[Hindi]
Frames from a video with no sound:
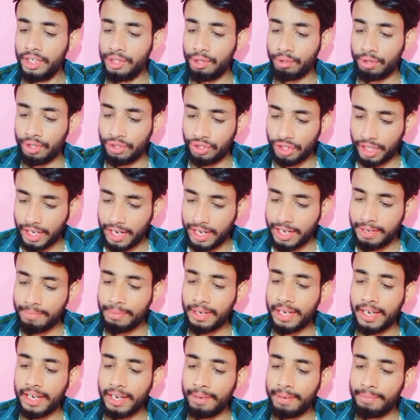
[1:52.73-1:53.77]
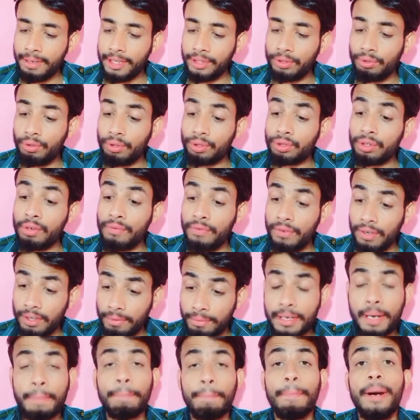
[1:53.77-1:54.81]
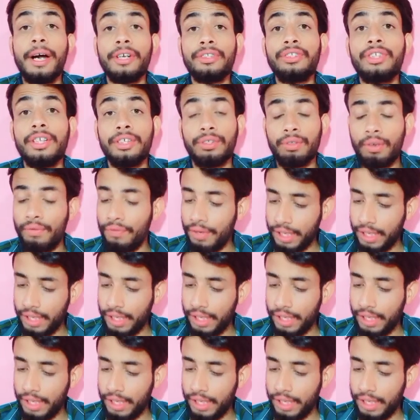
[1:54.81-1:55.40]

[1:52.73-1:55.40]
जो कि चेन्नई में है भाई दो शो फुल भी हैं पाँच छः शो